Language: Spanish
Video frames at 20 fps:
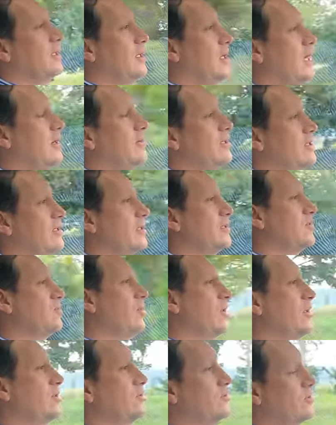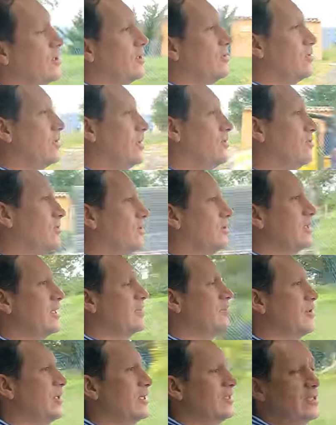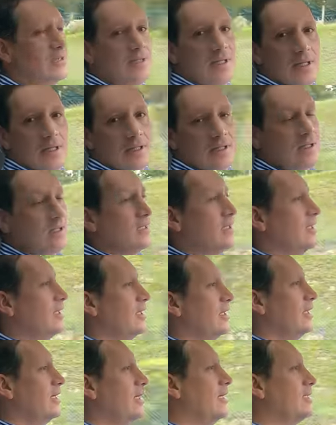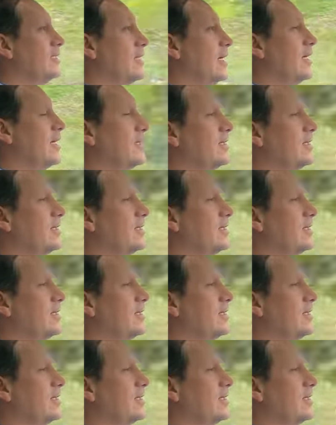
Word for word: a veces suele suceder con algunas camionetas de esta